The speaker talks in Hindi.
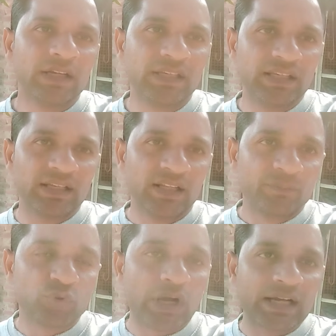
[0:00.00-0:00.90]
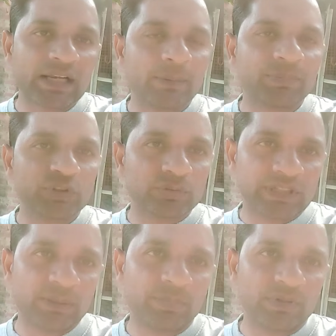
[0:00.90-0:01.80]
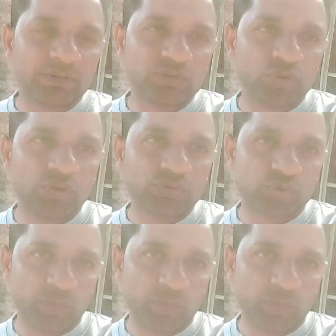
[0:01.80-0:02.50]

ठीक है तो अगर आपका जो